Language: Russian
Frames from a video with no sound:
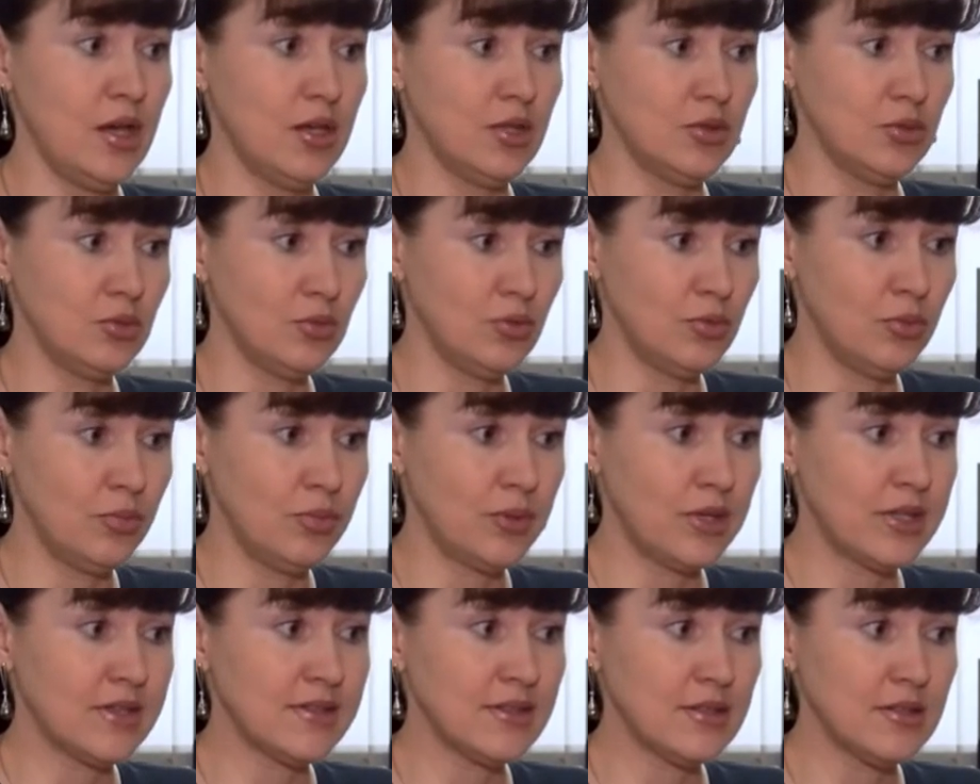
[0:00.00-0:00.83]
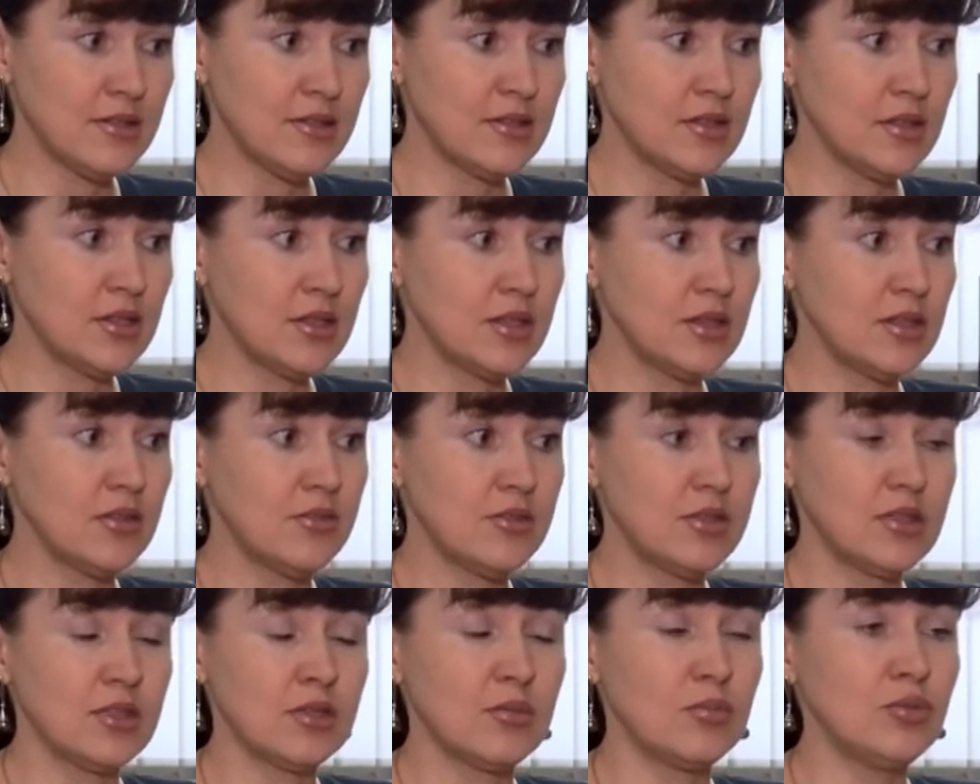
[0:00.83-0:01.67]
Но процесс этот,
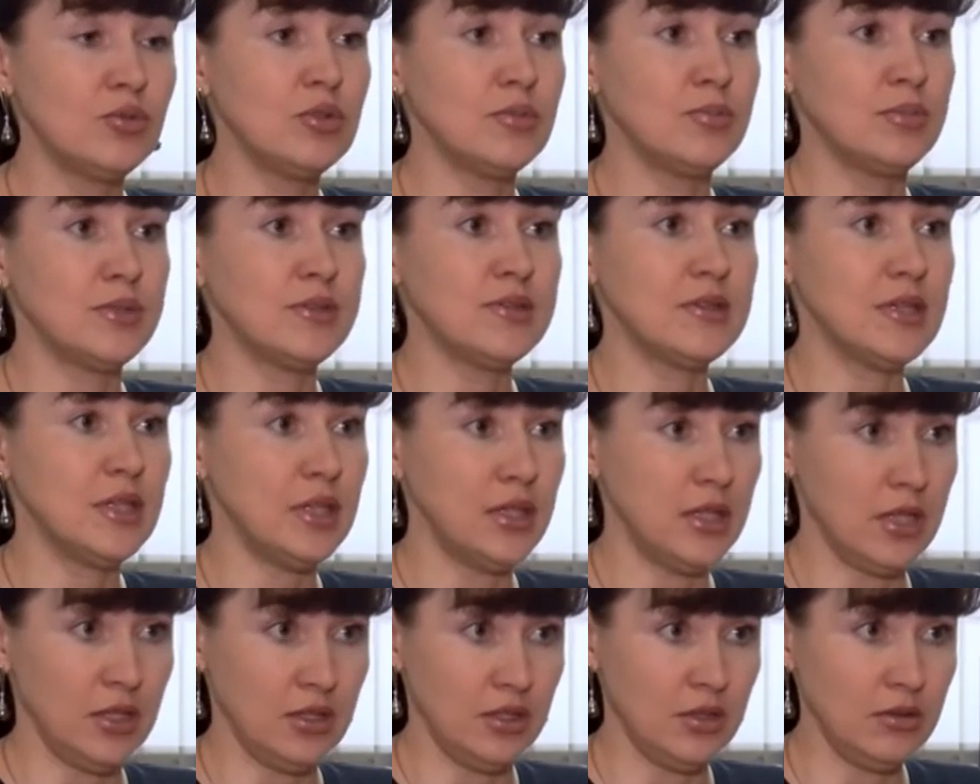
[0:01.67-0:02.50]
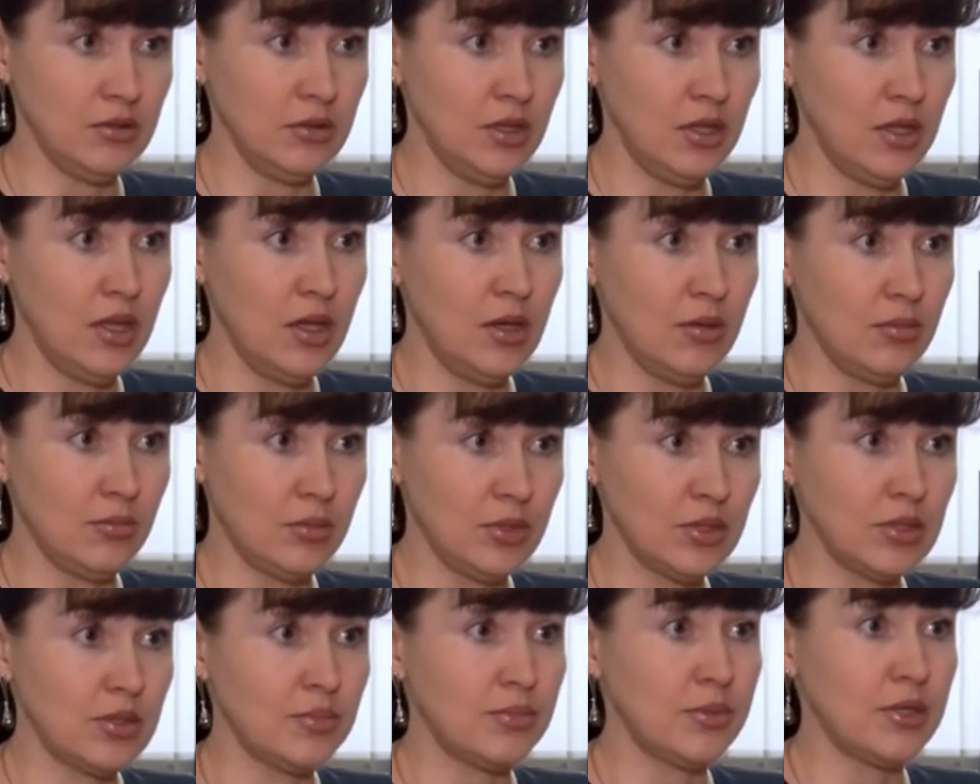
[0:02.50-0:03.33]
наверное, будет постоянен.
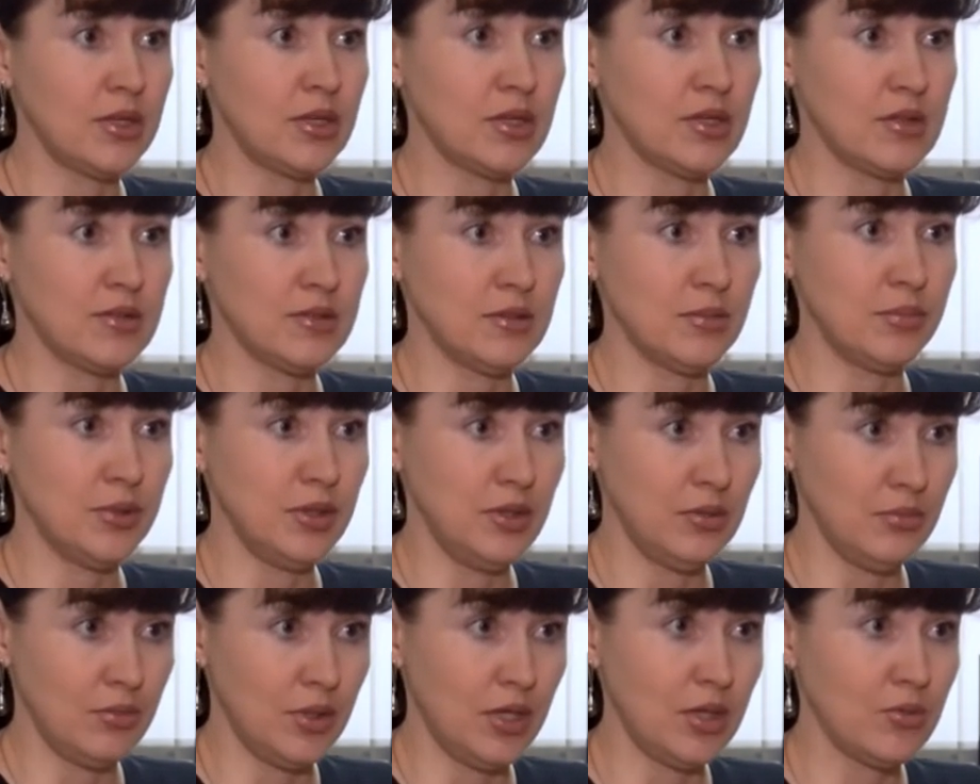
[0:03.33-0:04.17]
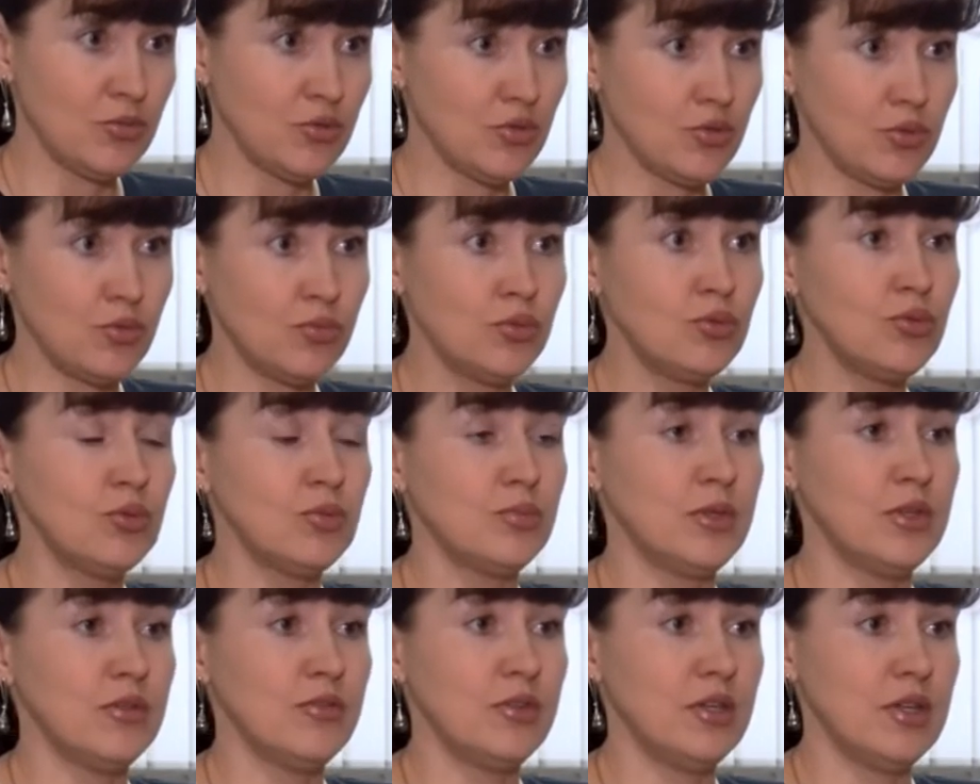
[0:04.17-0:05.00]
Мы это прекрасно понимаем, что будут
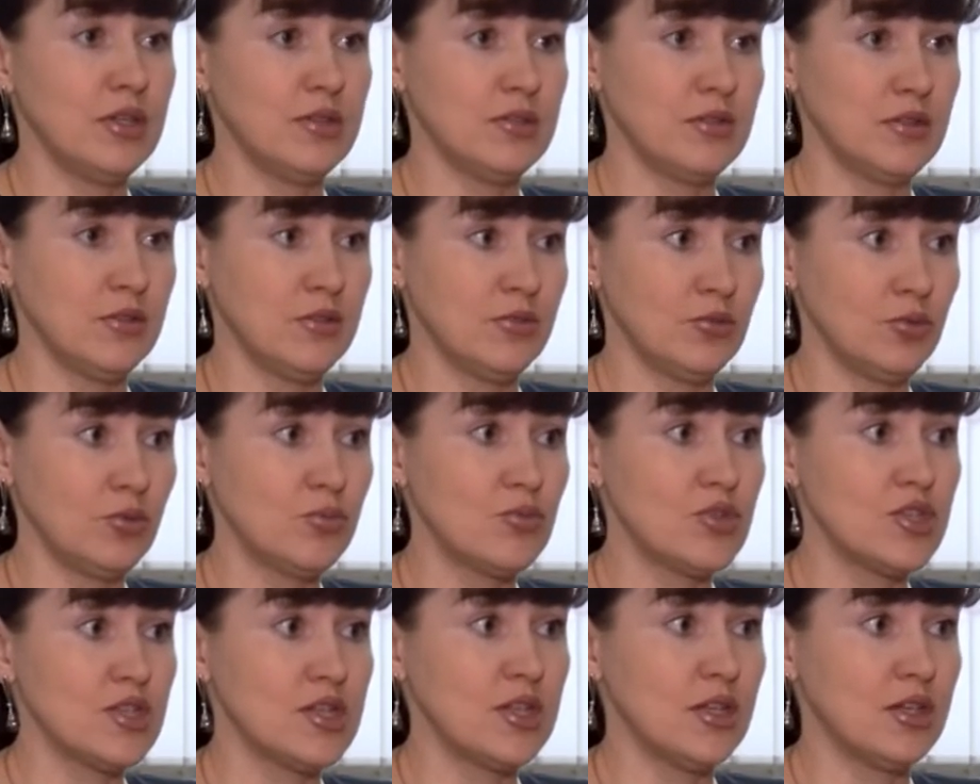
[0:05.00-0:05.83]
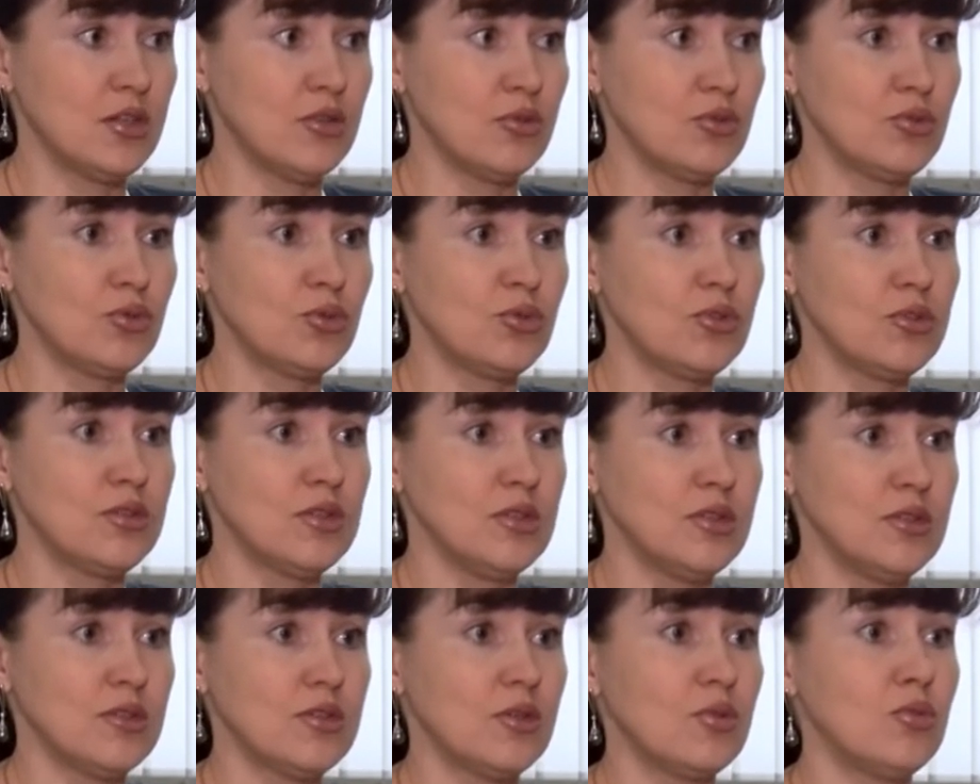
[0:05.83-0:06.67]
появляться в том числе конструкции
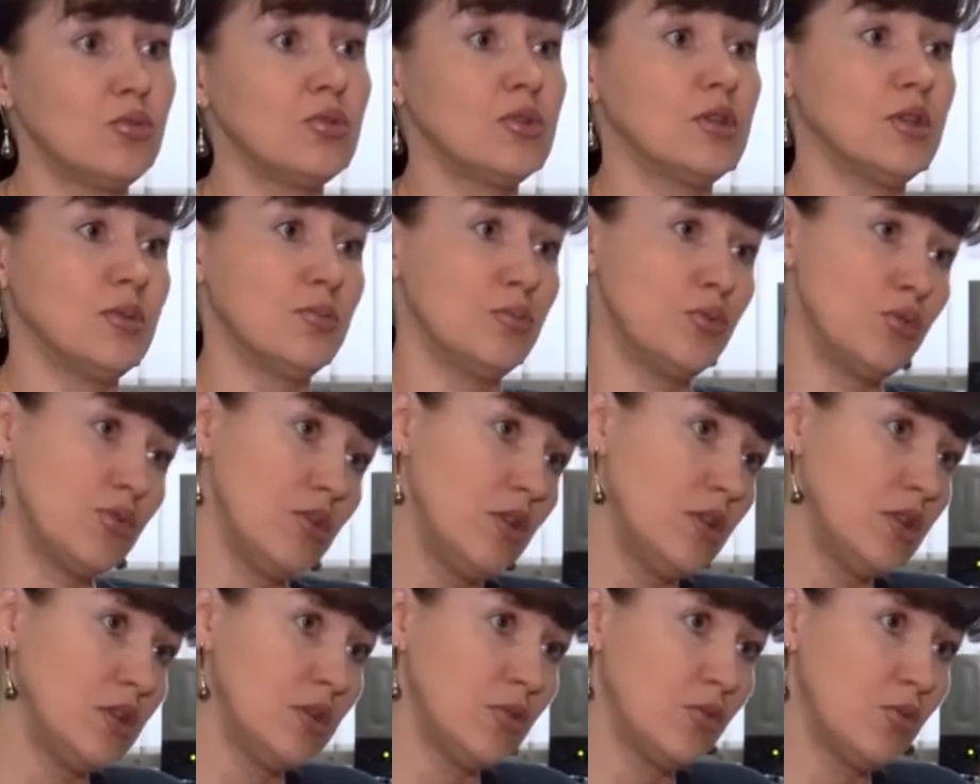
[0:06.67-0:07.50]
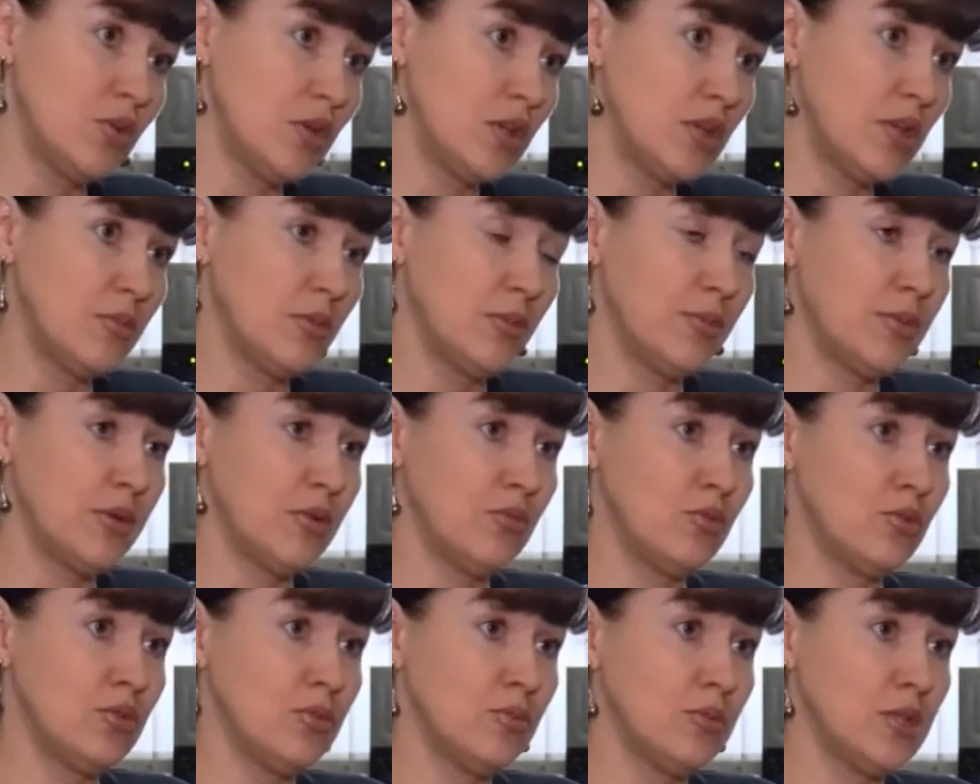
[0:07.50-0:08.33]
незаконные после того, когда мы
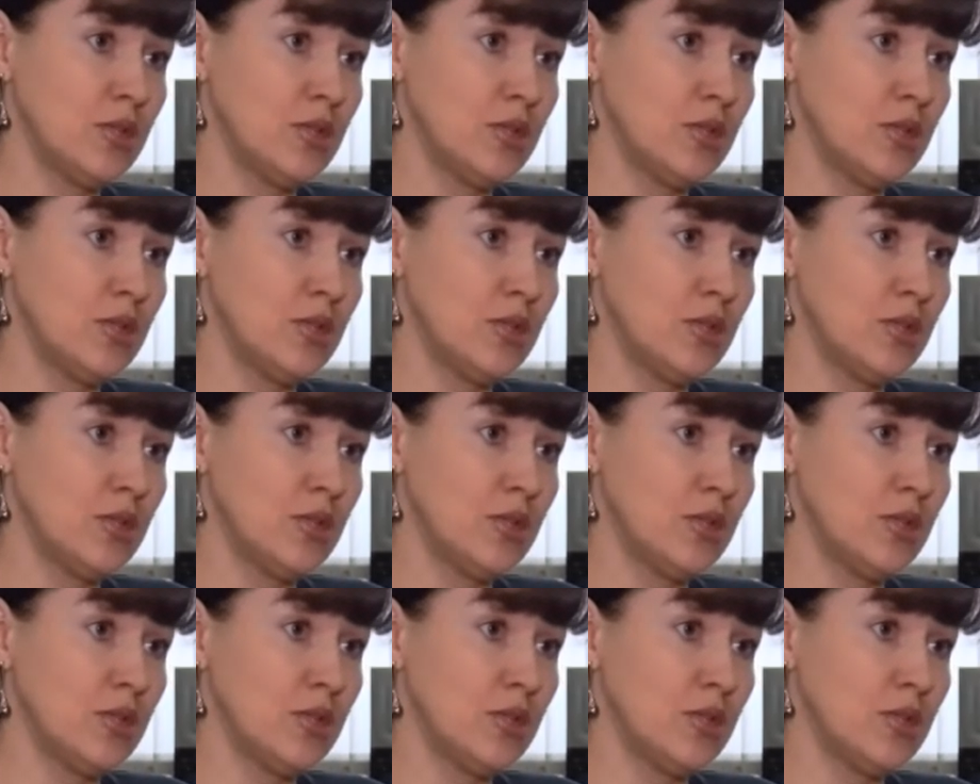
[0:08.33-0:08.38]
проводим